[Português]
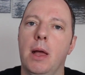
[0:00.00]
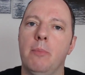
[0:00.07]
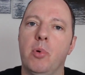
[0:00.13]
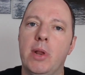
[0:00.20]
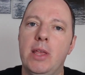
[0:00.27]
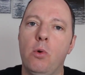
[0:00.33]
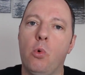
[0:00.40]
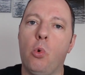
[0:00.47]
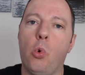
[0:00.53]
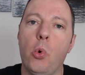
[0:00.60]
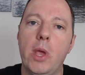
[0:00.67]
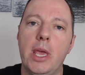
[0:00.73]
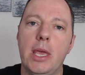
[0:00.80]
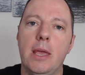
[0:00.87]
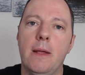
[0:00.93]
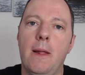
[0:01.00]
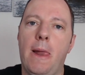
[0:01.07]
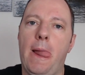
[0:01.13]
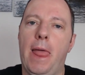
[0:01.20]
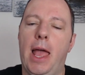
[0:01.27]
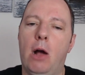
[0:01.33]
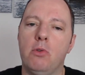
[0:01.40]
Porém, qui
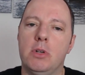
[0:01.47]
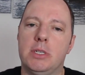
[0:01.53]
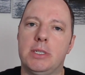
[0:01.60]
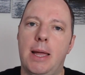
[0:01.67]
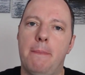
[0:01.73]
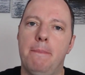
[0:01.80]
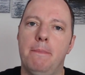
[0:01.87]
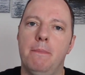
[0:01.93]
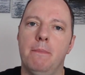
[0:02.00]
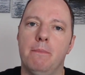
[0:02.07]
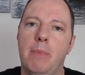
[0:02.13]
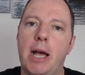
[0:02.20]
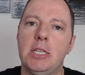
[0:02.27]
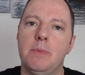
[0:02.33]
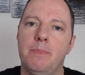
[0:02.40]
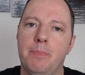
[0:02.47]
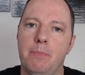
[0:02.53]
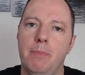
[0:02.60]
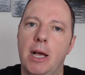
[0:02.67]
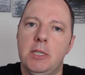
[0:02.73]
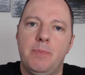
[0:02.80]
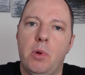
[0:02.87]
é algo que está mais,
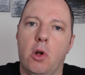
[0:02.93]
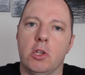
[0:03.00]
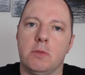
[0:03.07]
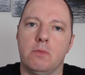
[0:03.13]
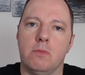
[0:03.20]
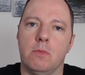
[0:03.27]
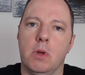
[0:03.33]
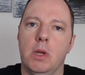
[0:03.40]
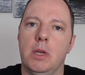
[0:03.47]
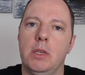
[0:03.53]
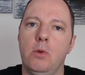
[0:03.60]
mais próximo. Né?